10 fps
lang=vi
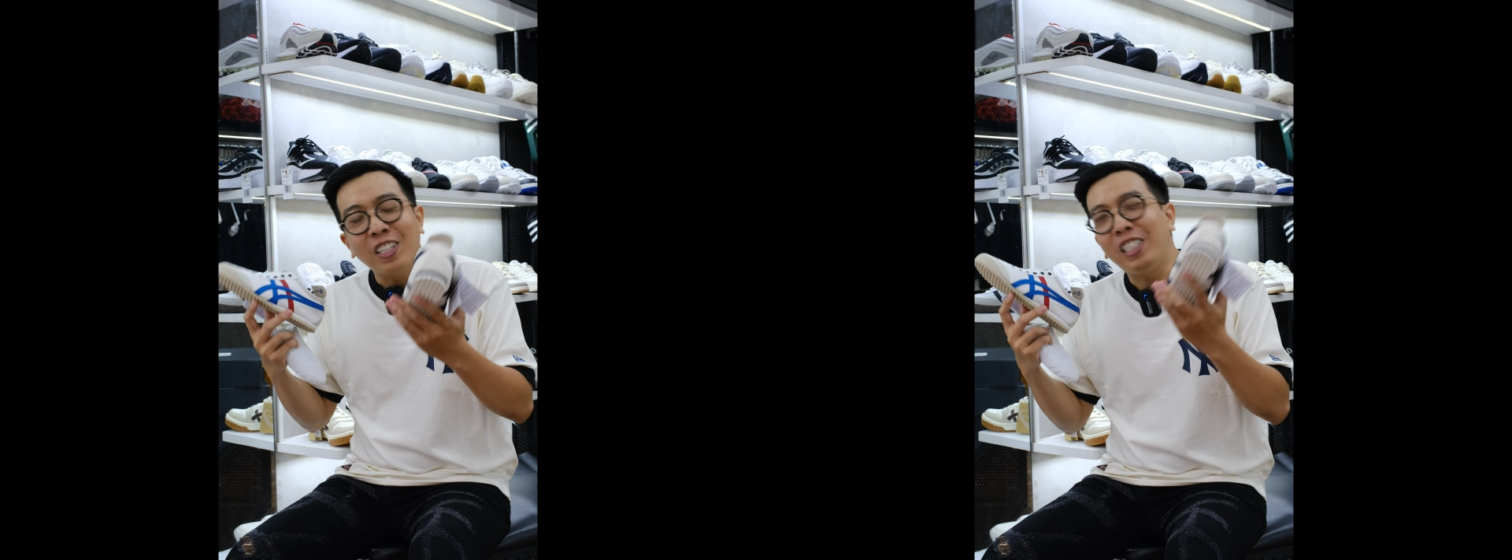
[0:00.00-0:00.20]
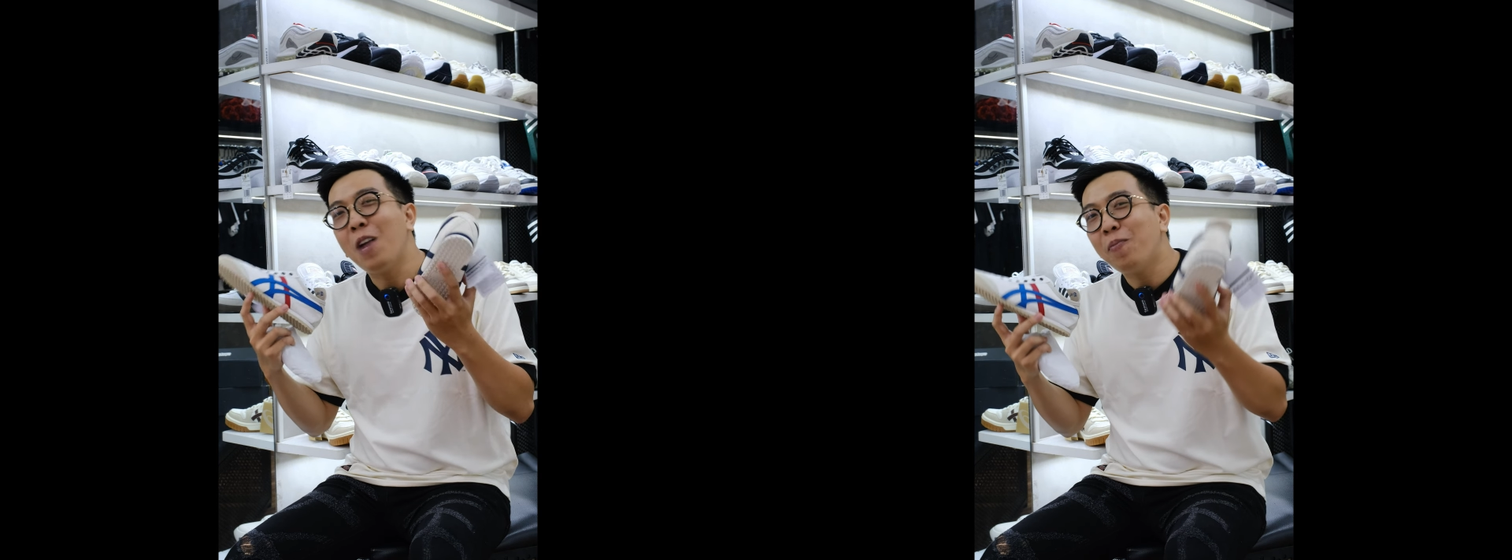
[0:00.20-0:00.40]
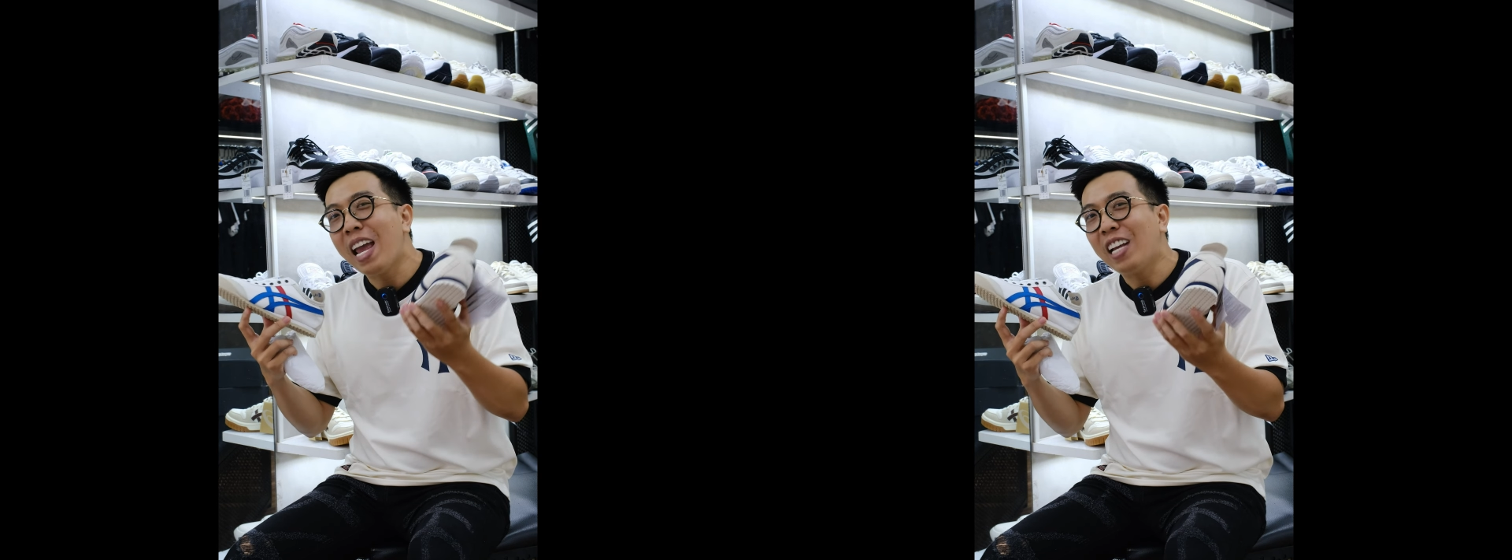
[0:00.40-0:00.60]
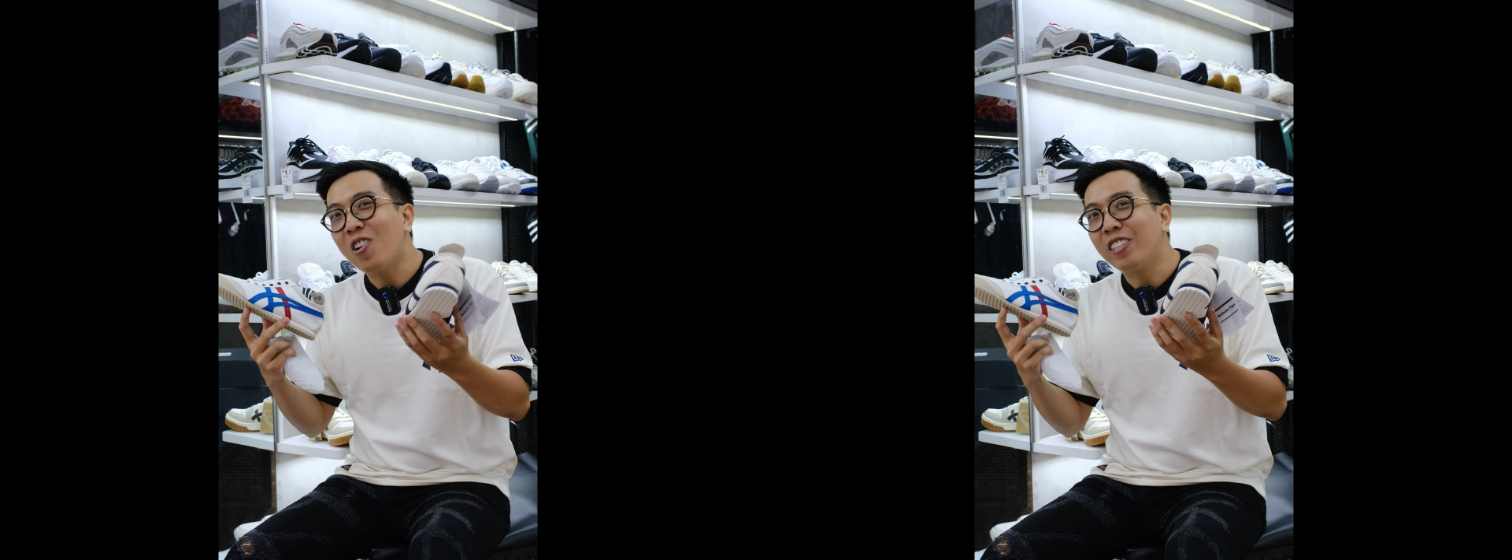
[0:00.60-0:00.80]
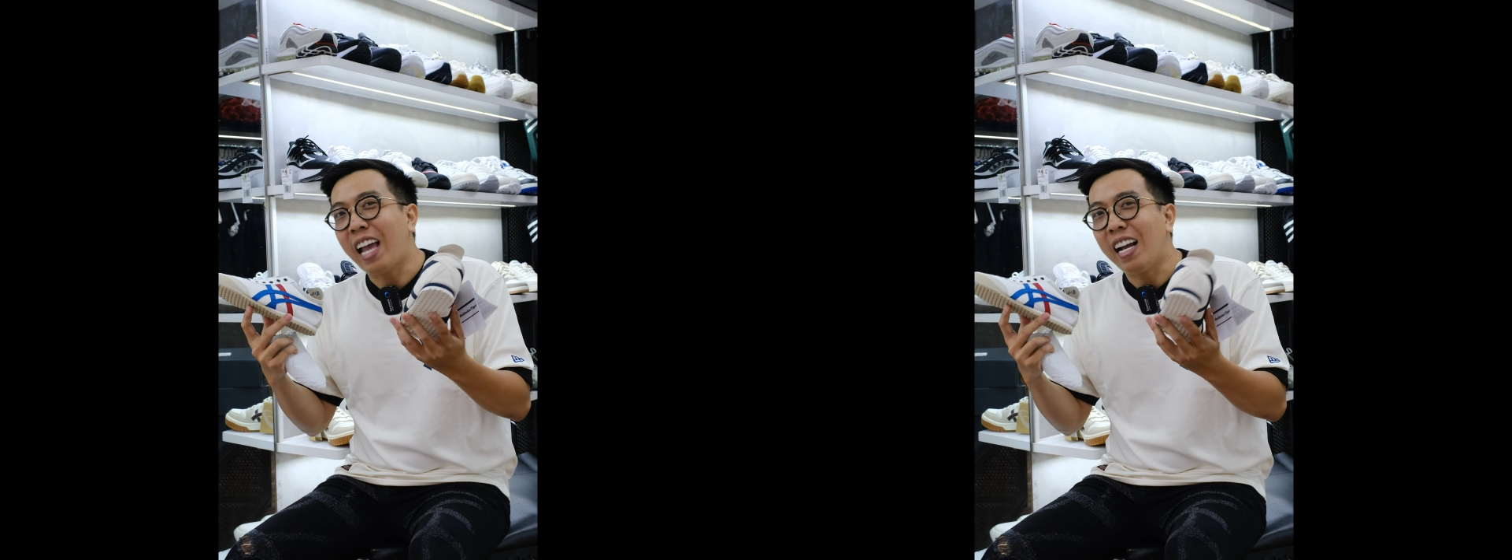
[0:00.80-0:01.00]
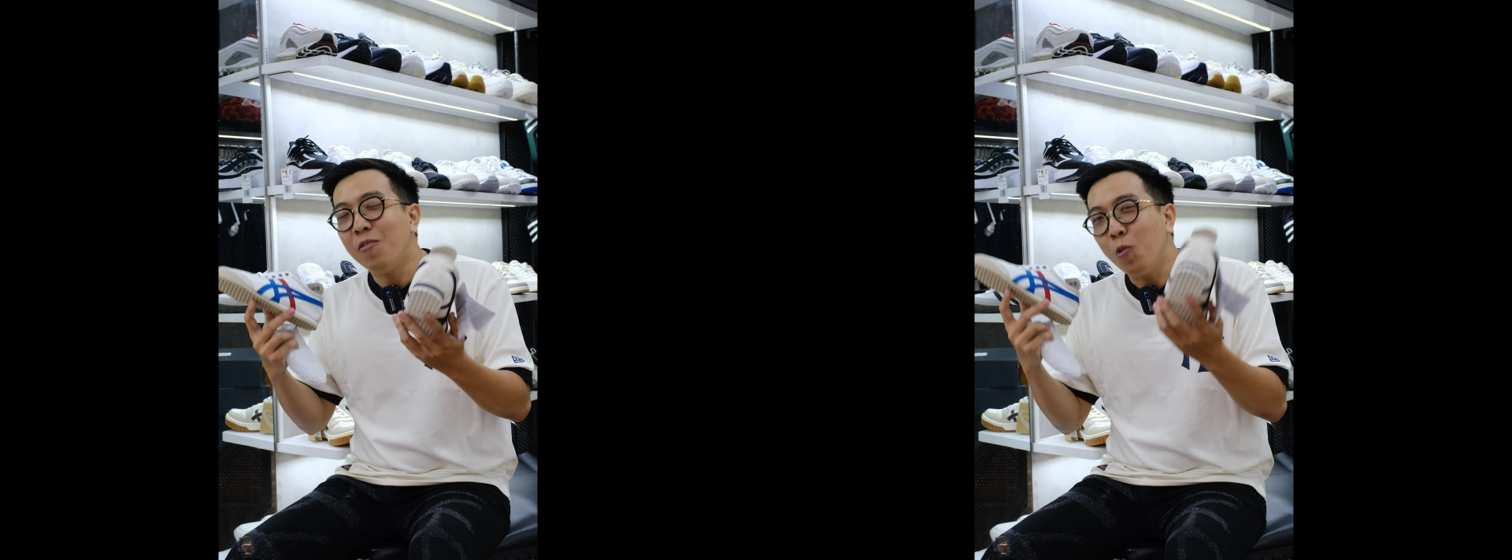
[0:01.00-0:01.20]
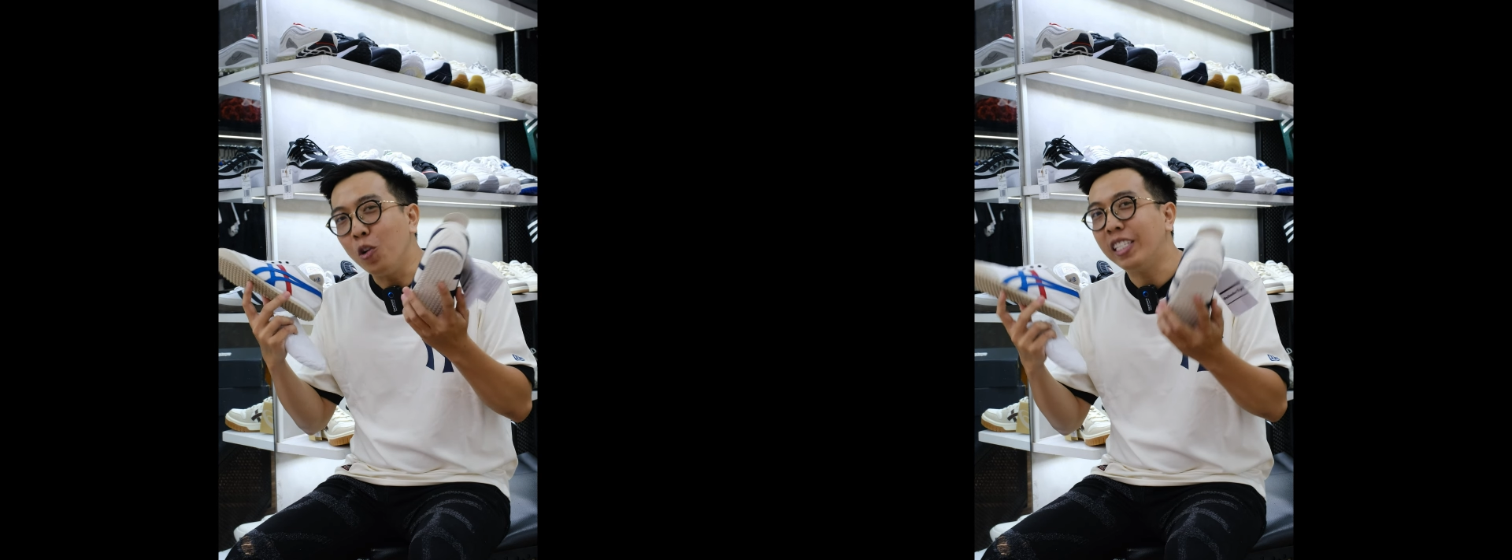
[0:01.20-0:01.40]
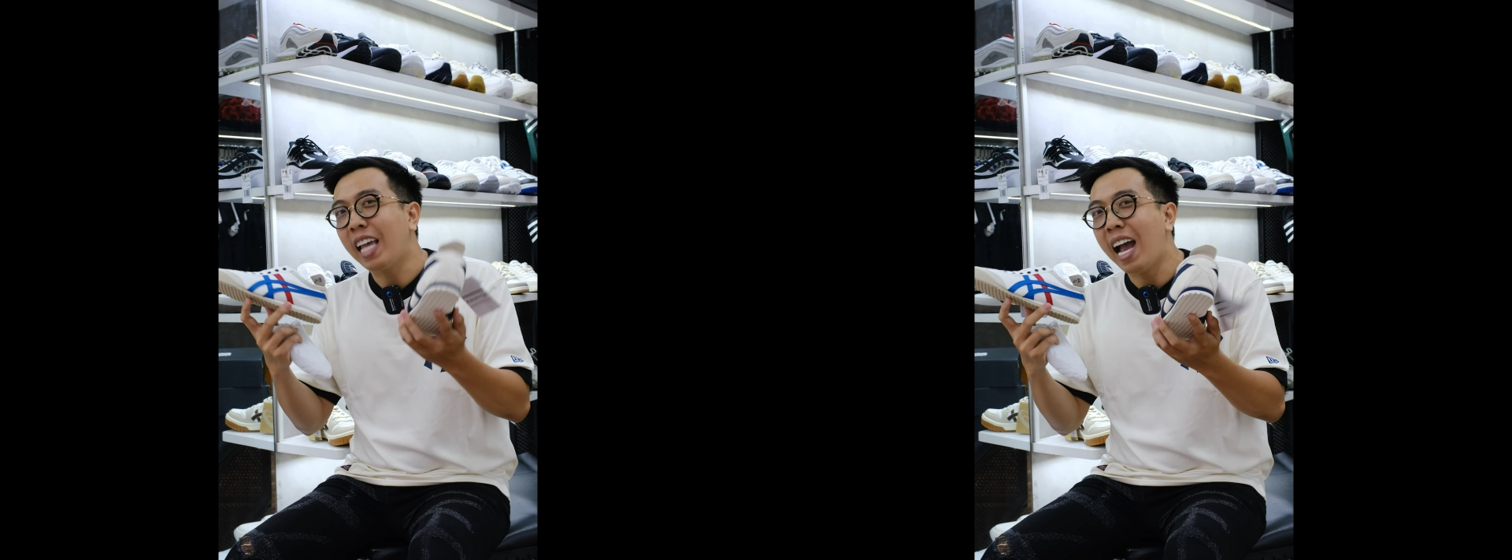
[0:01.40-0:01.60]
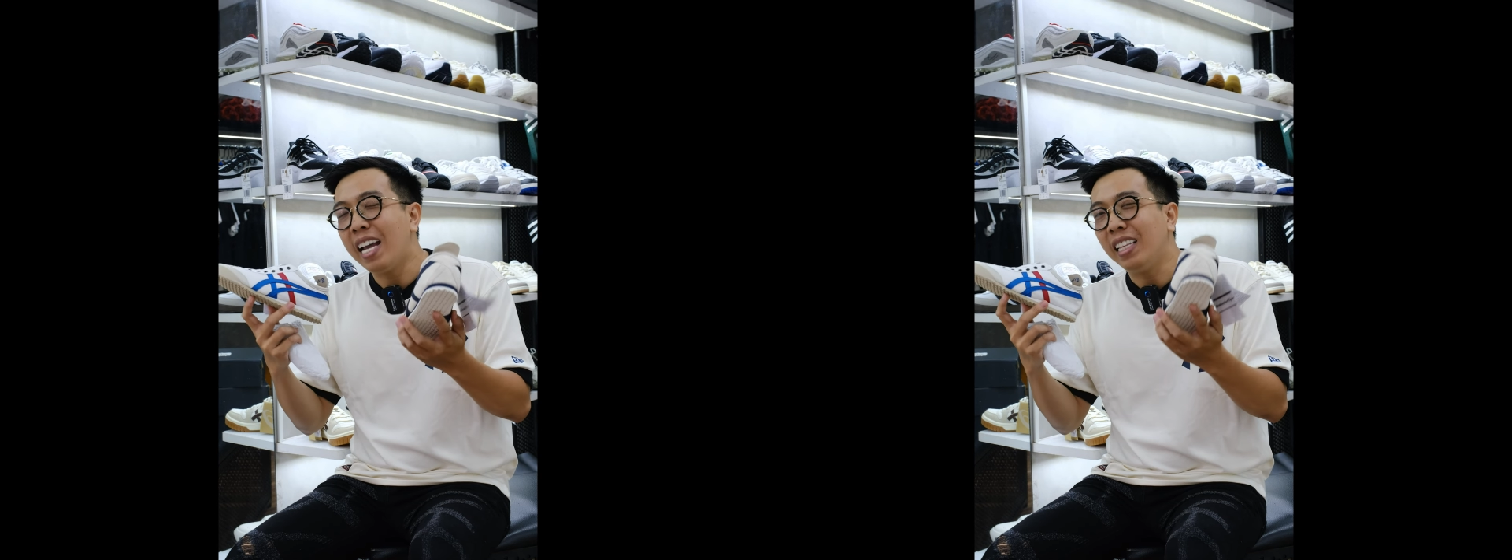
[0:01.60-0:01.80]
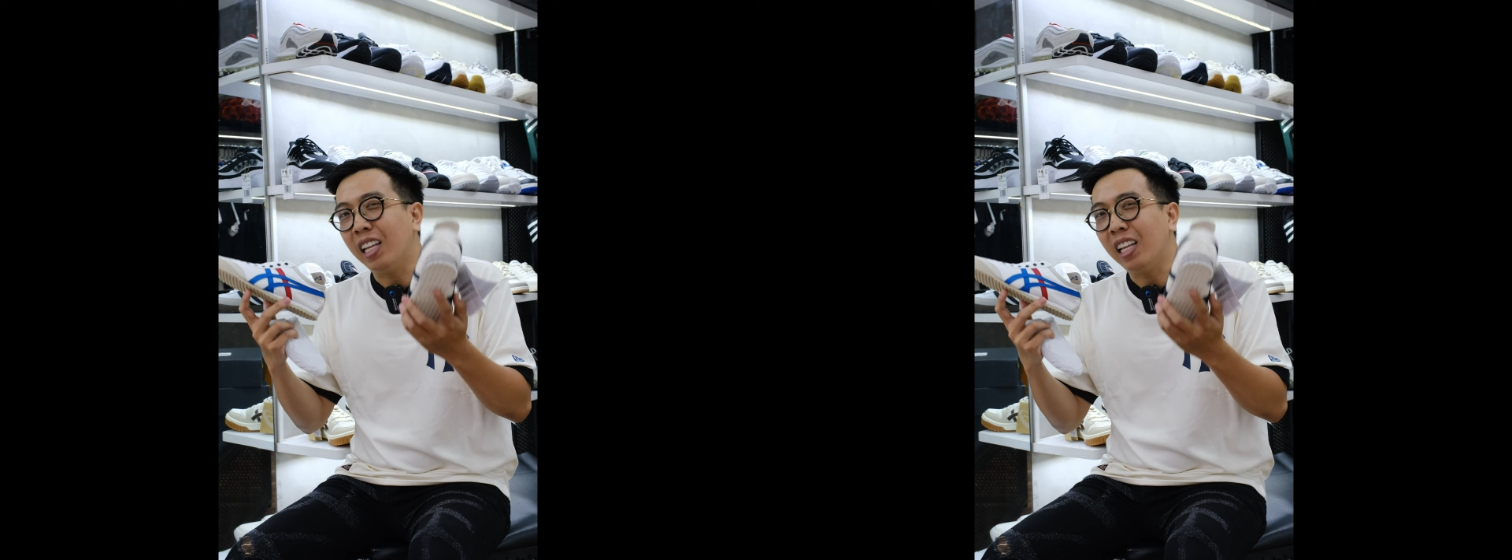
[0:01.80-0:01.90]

shop đang có sẵn full size